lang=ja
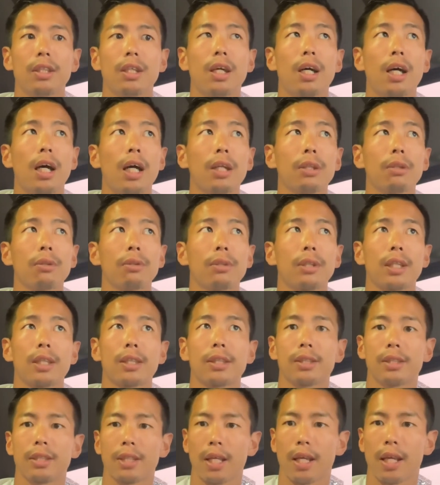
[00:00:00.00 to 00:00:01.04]
あとで
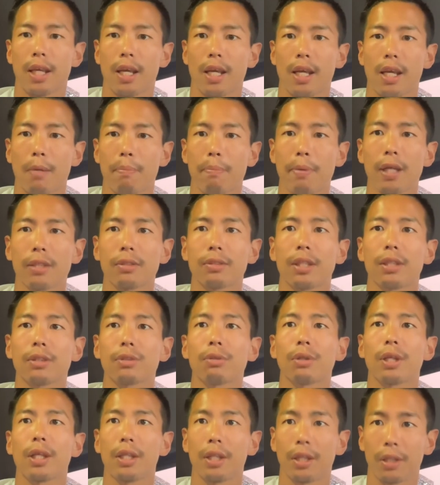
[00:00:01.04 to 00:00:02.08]
すね、えー、
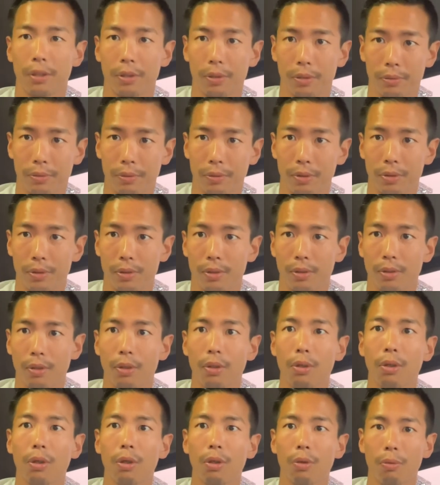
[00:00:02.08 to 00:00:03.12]
パーソナルトレーニングの
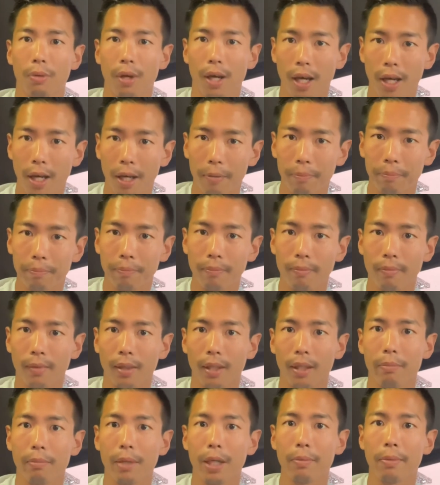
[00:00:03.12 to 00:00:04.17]
方は、
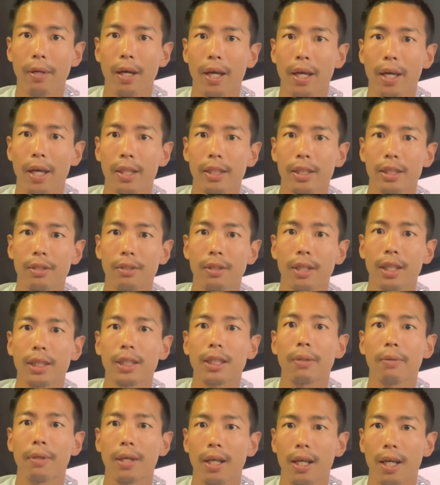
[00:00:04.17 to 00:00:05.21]
まあ今、平日の
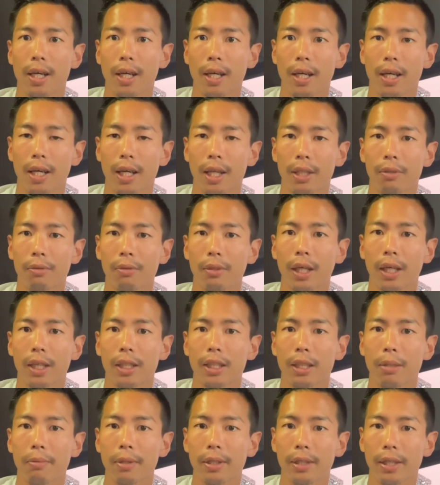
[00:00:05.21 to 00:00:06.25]
朝は、あの、おかげ
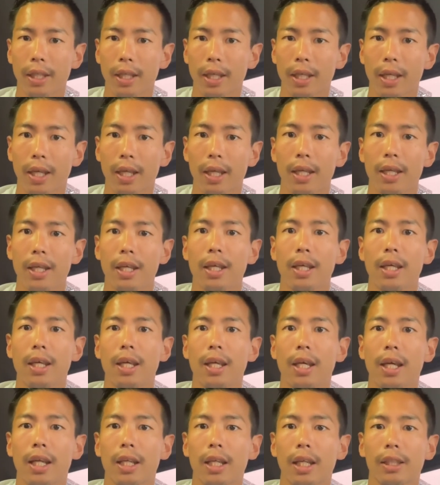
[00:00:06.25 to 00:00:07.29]
さまで、
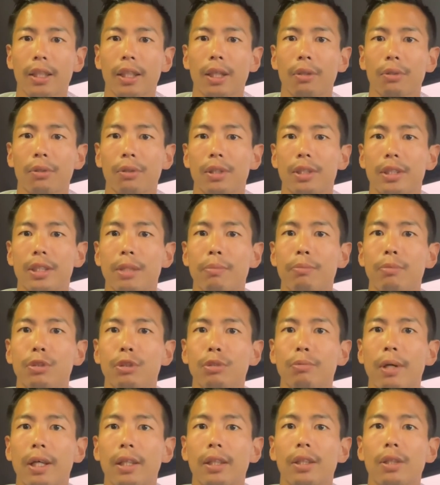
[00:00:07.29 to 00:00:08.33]
えありがたいことに全部
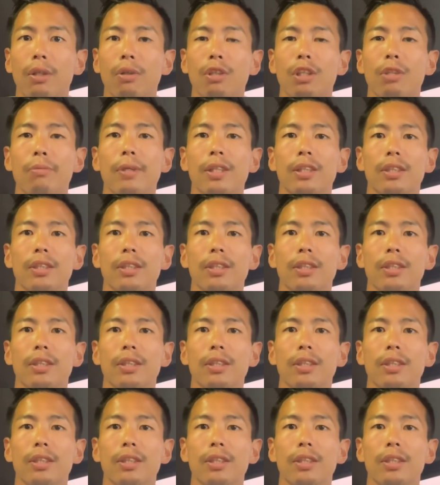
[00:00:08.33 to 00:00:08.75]
埋まっておりま